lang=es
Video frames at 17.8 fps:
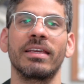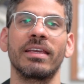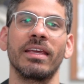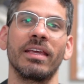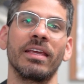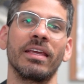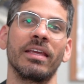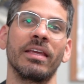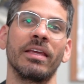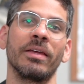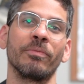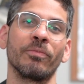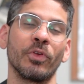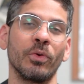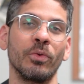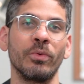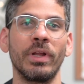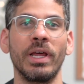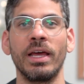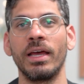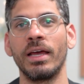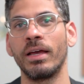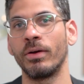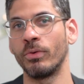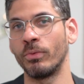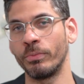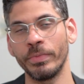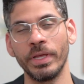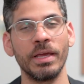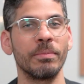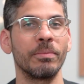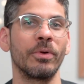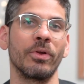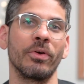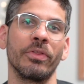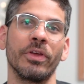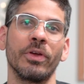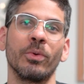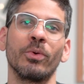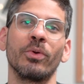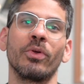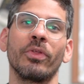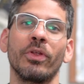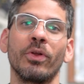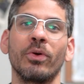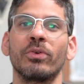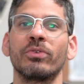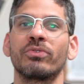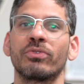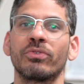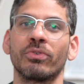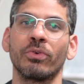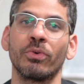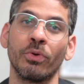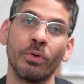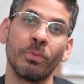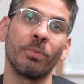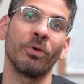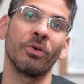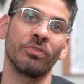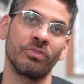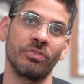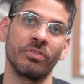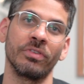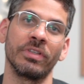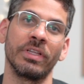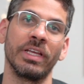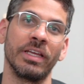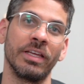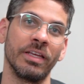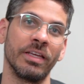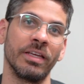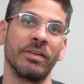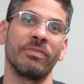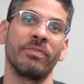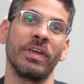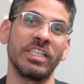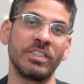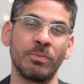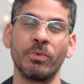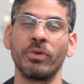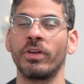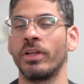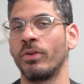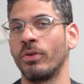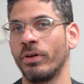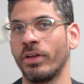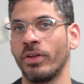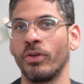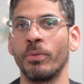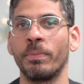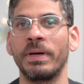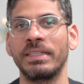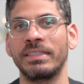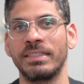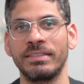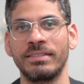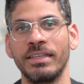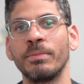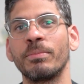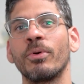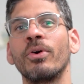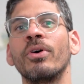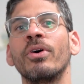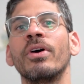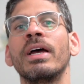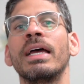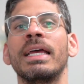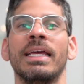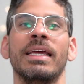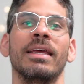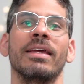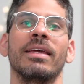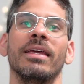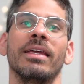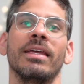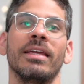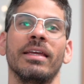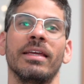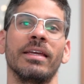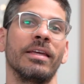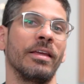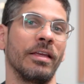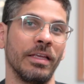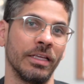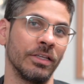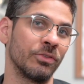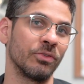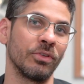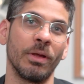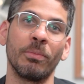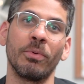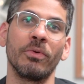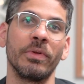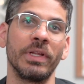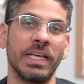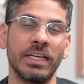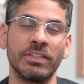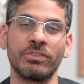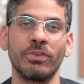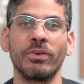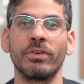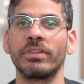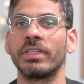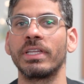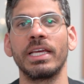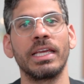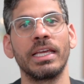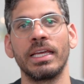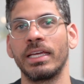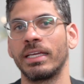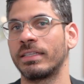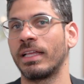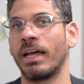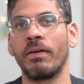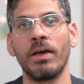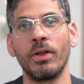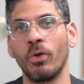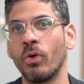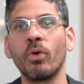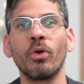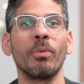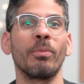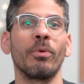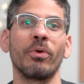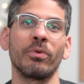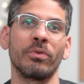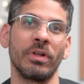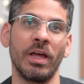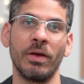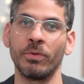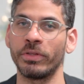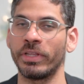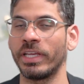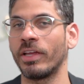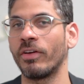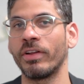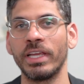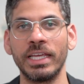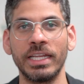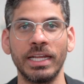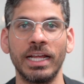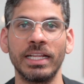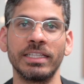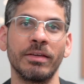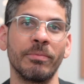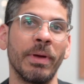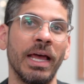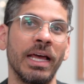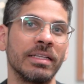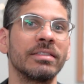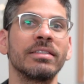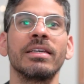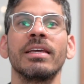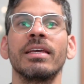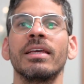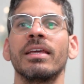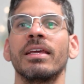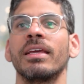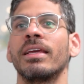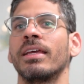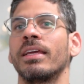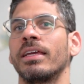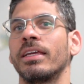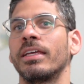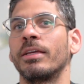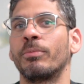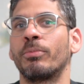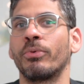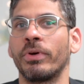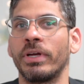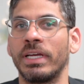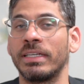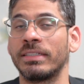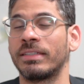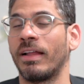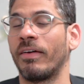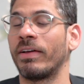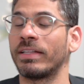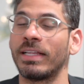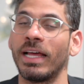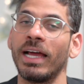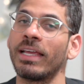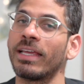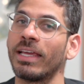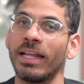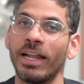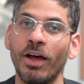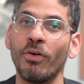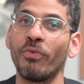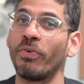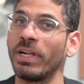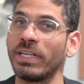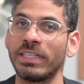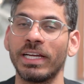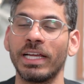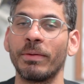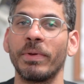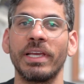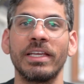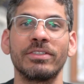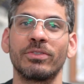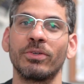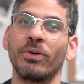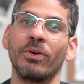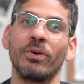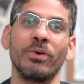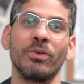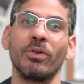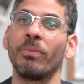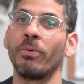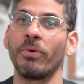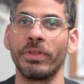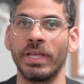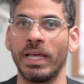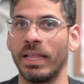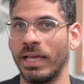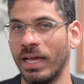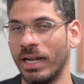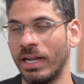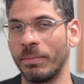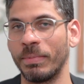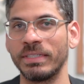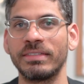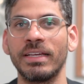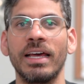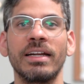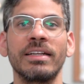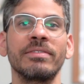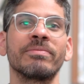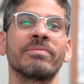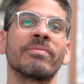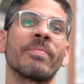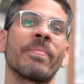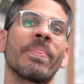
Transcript: que un miembro de uno de los grupos de Facebook en los que yo participo eh, hizo una publicación de que estaba loco por la botella original de Bad y pues la verdad es que la oferta que me hizo no podía dejarla pasar.